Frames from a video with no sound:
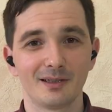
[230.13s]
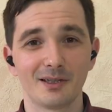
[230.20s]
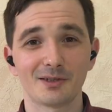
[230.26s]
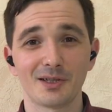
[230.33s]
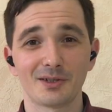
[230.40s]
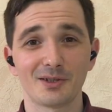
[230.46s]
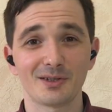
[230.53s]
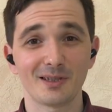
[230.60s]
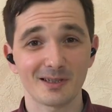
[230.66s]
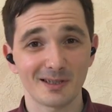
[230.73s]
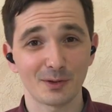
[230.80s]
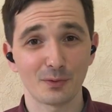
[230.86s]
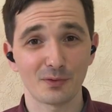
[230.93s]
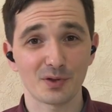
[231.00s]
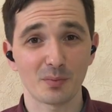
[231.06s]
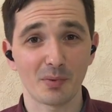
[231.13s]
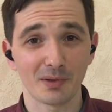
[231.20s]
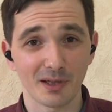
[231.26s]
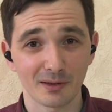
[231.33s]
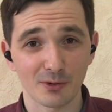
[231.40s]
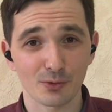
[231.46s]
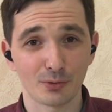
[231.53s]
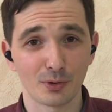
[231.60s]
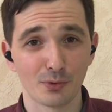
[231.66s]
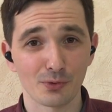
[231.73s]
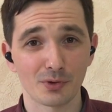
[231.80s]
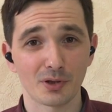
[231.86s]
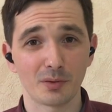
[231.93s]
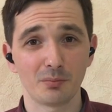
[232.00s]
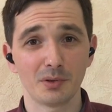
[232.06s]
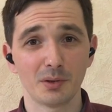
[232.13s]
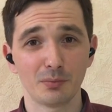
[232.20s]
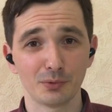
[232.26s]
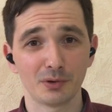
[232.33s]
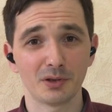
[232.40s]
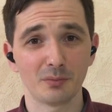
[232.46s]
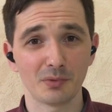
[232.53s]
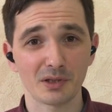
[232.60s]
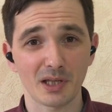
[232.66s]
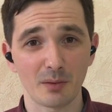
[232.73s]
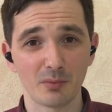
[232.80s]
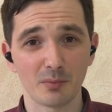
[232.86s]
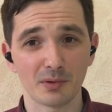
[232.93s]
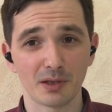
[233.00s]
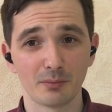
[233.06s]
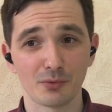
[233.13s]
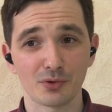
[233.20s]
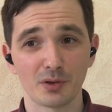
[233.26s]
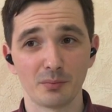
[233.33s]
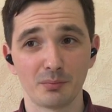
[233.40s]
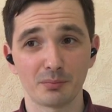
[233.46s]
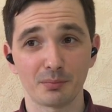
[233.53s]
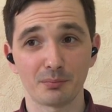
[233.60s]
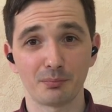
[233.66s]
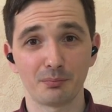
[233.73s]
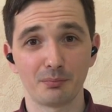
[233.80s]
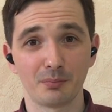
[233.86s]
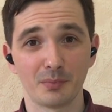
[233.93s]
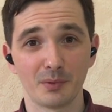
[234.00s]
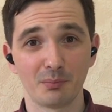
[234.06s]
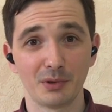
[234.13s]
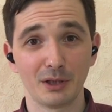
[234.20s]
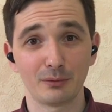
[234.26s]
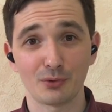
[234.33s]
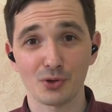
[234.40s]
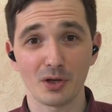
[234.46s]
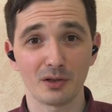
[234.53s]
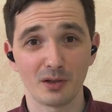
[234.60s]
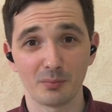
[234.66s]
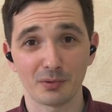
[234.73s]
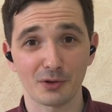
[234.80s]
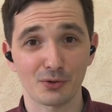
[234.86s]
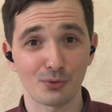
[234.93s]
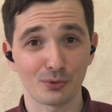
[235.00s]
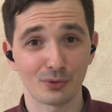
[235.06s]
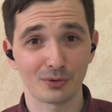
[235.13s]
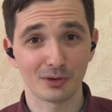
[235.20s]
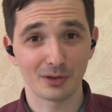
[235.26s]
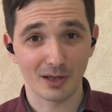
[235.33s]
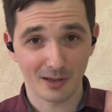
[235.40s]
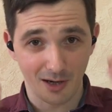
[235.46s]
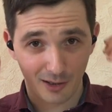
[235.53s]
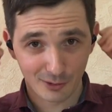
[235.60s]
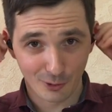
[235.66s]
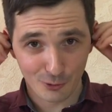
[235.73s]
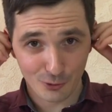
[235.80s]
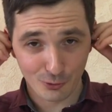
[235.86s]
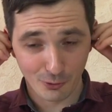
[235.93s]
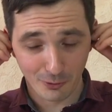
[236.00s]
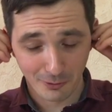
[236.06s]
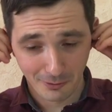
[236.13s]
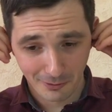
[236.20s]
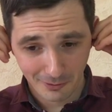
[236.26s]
И, кстати, здесь становится понятно, что наушники перепутаны местами, потому что переключение происходит не так, как должно.